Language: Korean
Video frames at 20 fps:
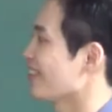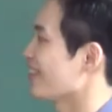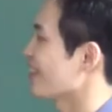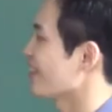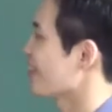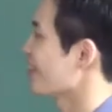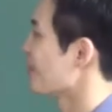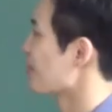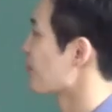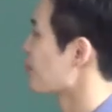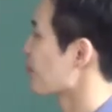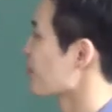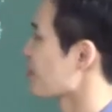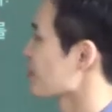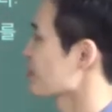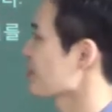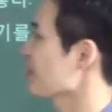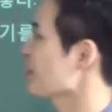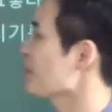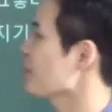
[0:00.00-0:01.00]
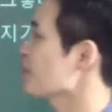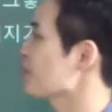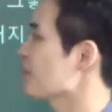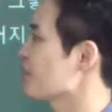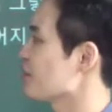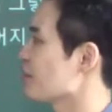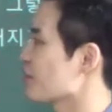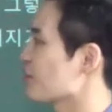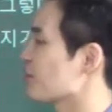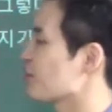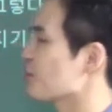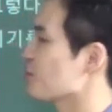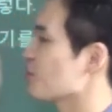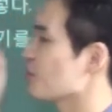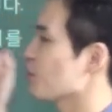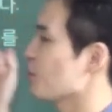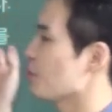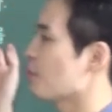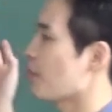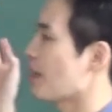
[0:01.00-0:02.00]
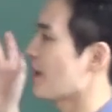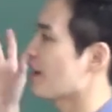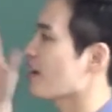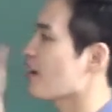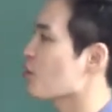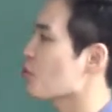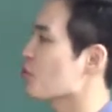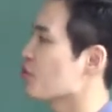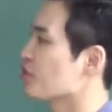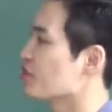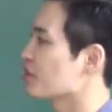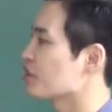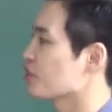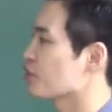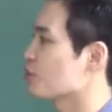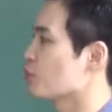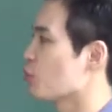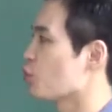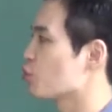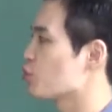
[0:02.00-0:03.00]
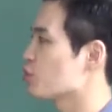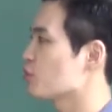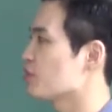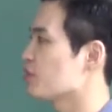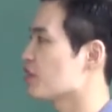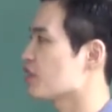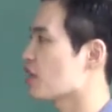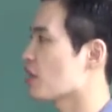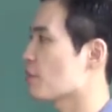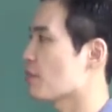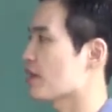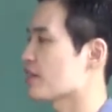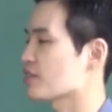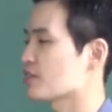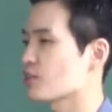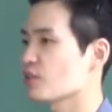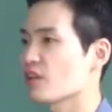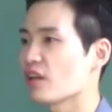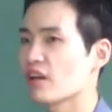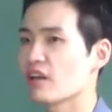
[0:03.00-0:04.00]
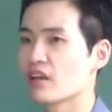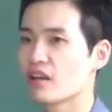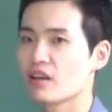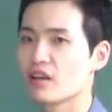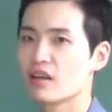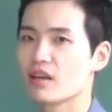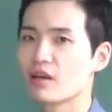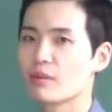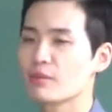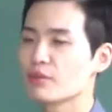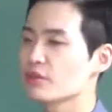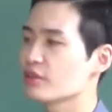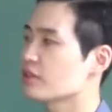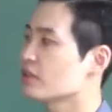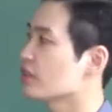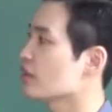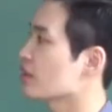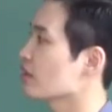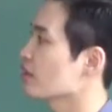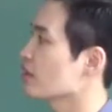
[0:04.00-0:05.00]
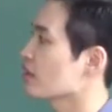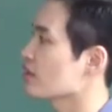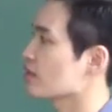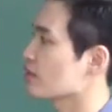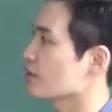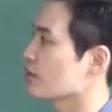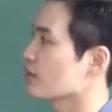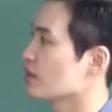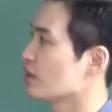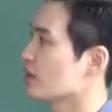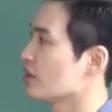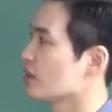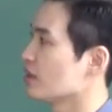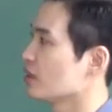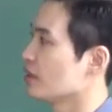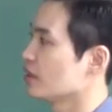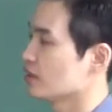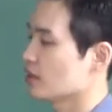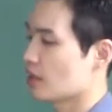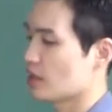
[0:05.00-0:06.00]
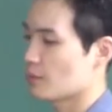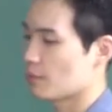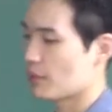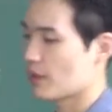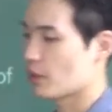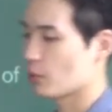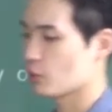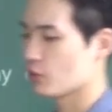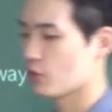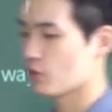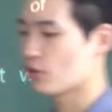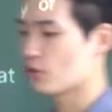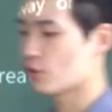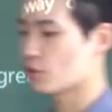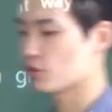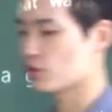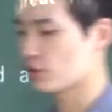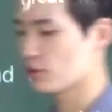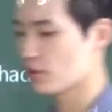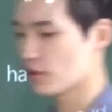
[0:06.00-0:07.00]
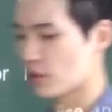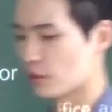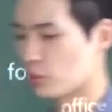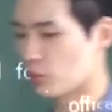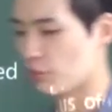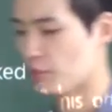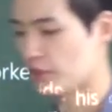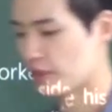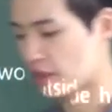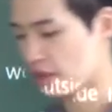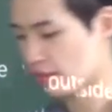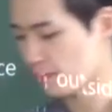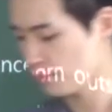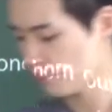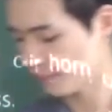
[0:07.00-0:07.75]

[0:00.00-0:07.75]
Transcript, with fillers: 네. 사람들이 막 그런 걸 바라고 있는 그런 모습을 네가 봤어야 해 하면서 글이 끝났어. 자 바로 영어로 들어가 봅니다.